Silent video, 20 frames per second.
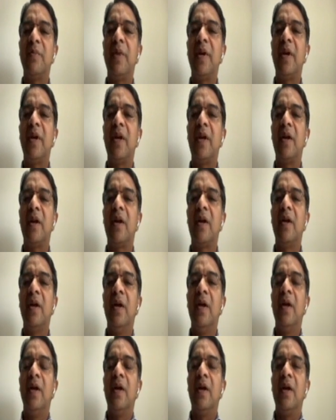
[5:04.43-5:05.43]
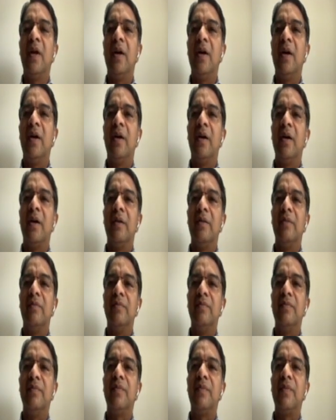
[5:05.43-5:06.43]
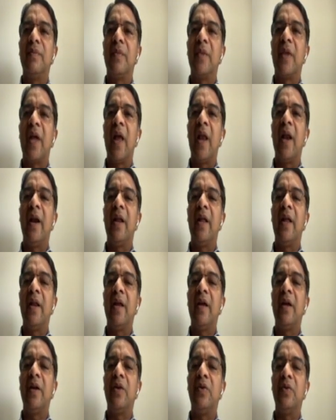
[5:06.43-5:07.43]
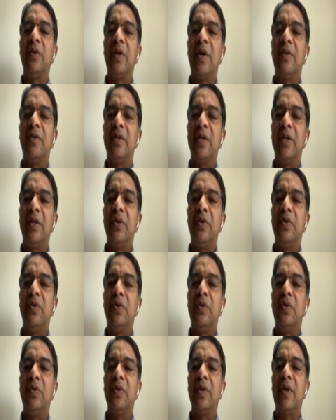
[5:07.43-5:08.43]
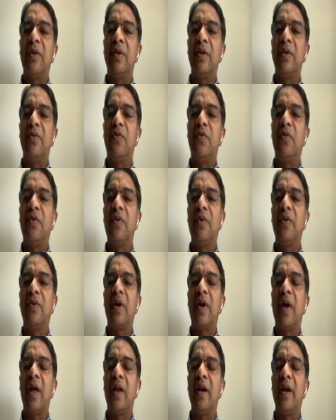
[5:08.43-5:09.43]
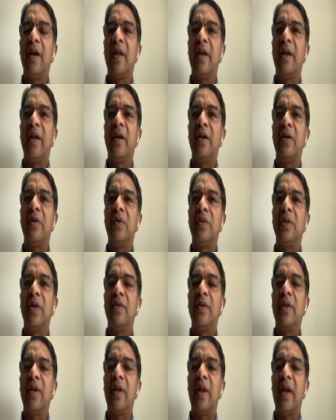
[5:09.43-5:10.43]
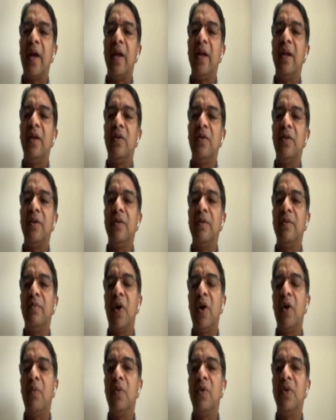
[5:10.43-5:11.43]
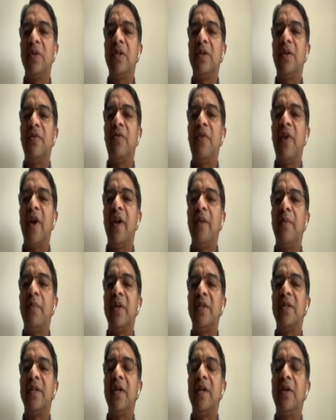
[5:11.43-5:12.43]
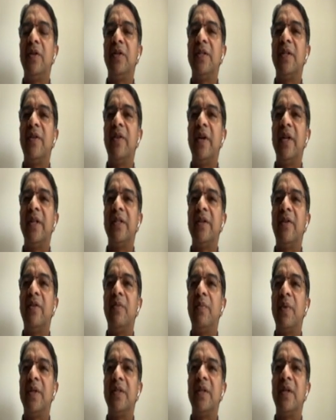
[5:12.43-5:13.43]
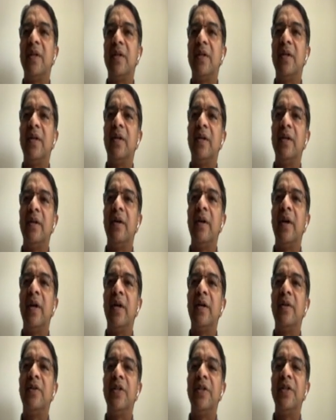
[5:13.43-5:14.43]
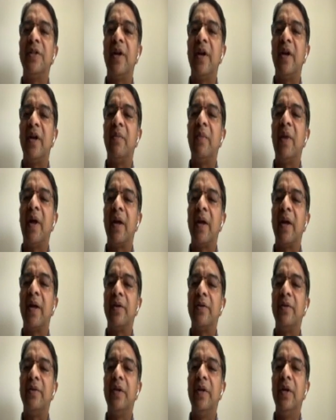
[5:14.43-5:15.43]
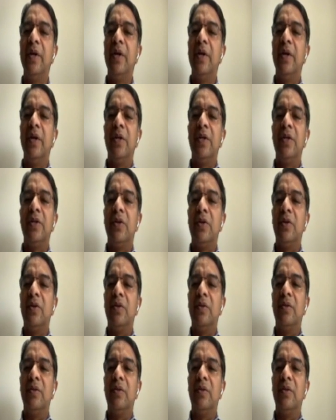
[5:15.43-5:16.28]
చెప్పినట్టుగా uh, క్యాలెండర్ ఇయర్ టూ థౌజండ్ టూ టూ థౌజండ్ ఫోర్ క్యాలెండర్ ఇయర్ టూ థౌజండ్ లో ఆల్మోస్ట్ ఫైవ్ పర్సెంట్ సెవెంటీ సెవెన్ పర్సెంట్ రిటర్న్స్ ఇచ్చాయండి మార్కెట్ సో